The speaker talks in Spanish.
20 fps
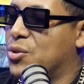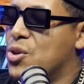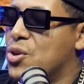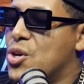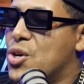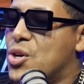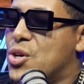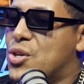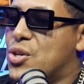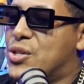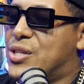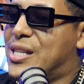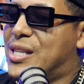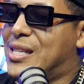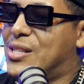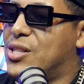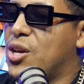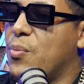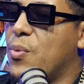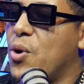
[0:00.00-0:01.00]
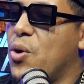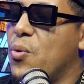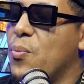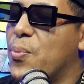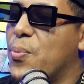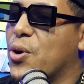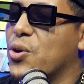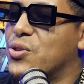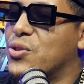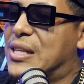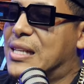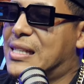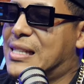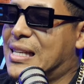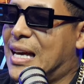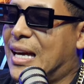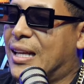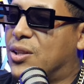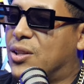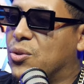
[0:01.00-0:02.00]
Gracias. Si somos un poco
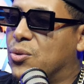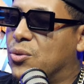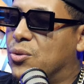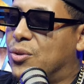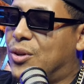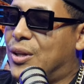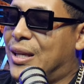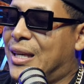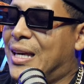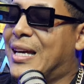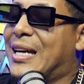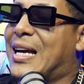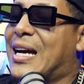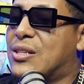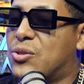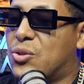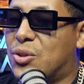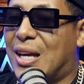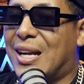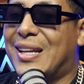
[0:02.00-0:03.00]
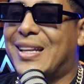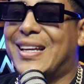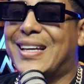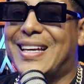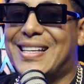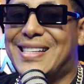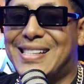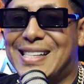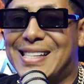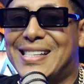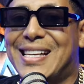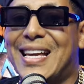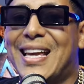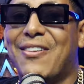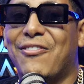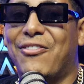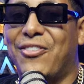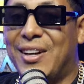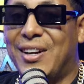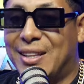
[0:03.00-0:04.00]
sensatos y en caso tarde que sí se
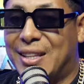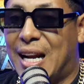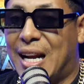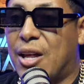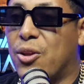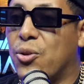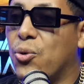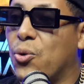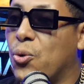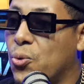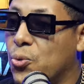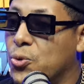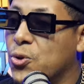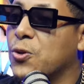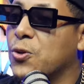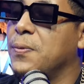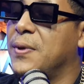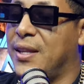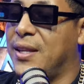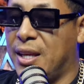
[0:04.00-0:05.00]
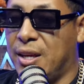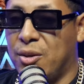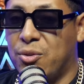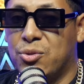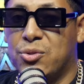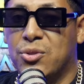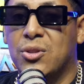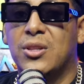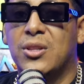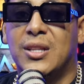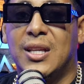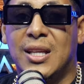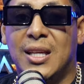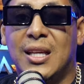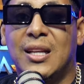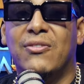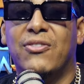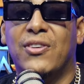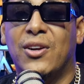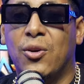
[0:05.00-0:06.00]
hayan filtrado unos videos de
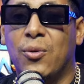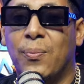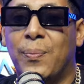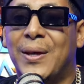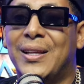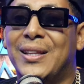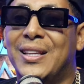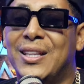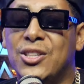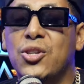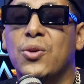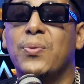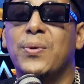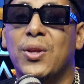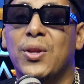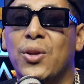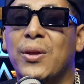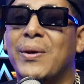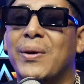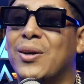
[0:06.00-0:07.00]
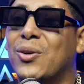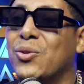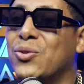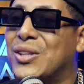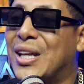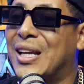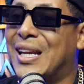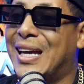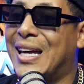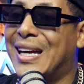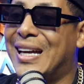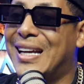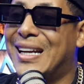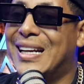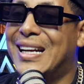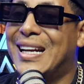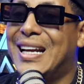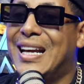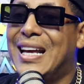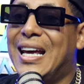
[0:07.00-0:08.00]
Jennifer López. Dichos videos deben
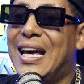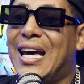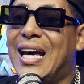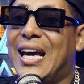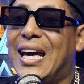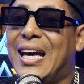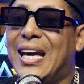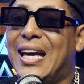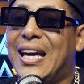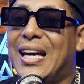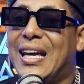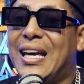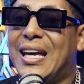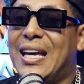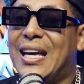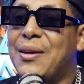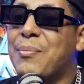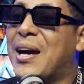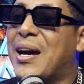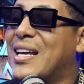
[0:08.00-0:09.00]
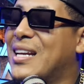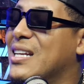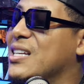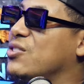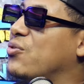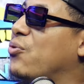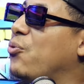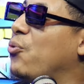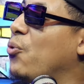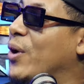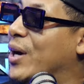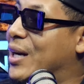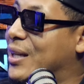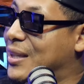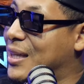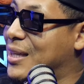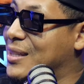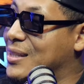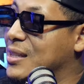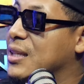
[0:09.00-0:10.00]
contener eh, imágenes
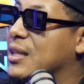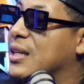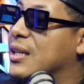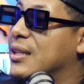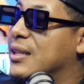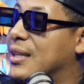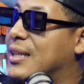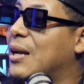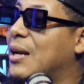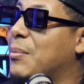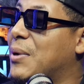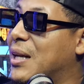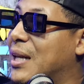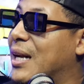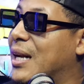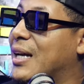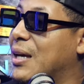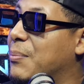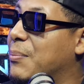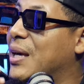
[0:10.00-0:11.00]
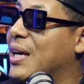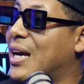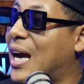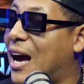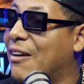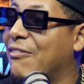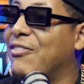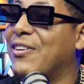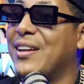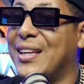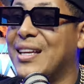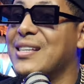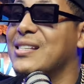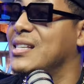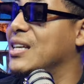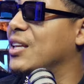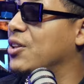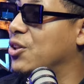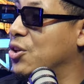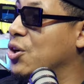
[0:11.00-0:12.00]
fuertes, de tal manera que Ben Affle
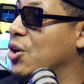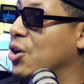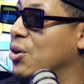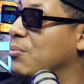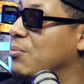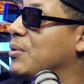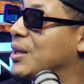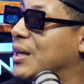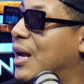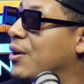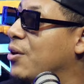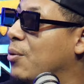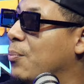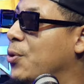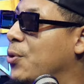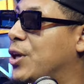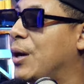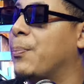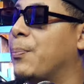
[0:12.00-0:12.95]
decidió, mira, no, porque...